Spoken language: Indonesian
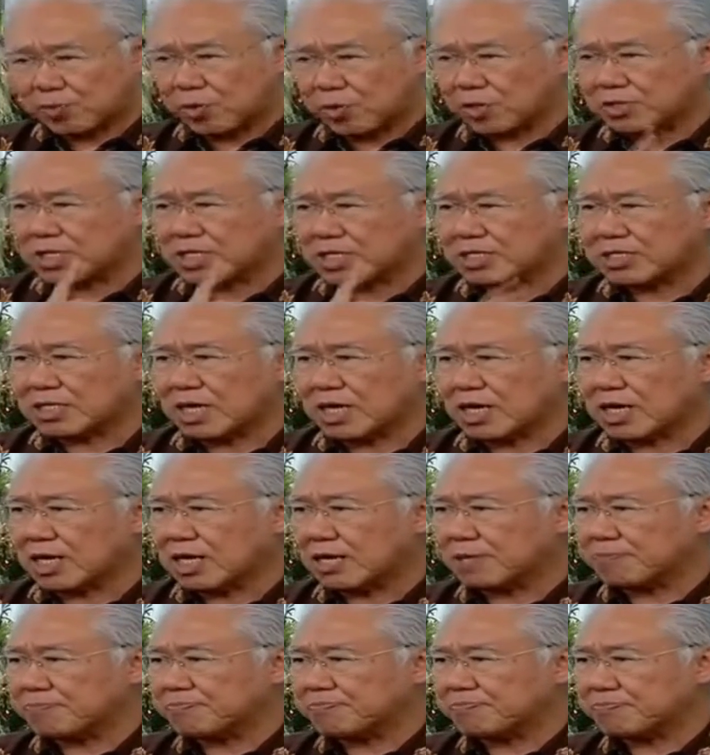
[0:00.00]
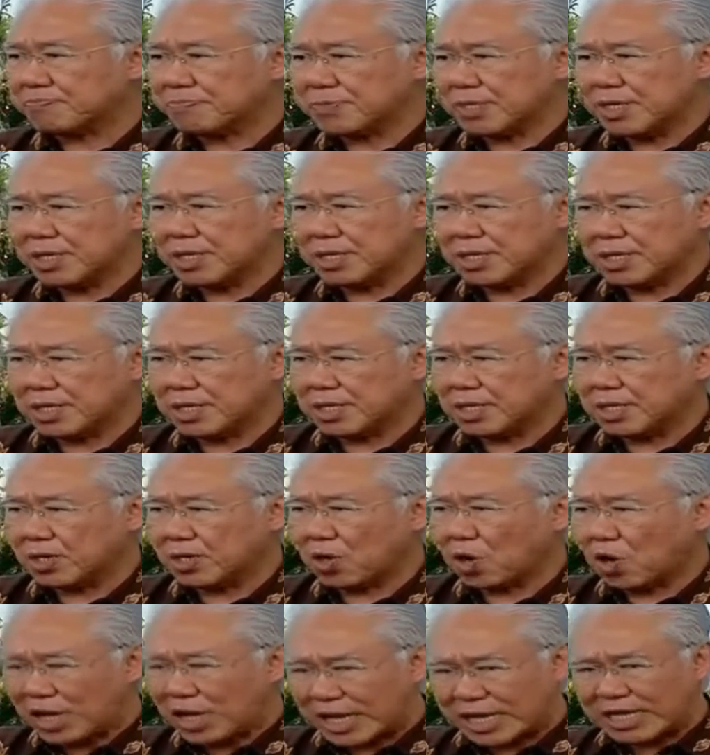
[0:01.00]
ekspor kita
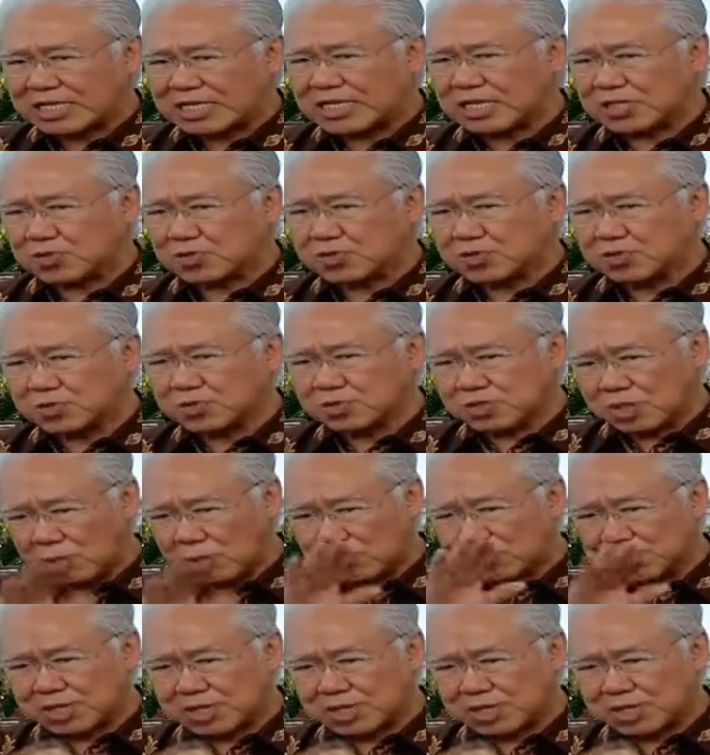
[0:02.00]
oleh ini.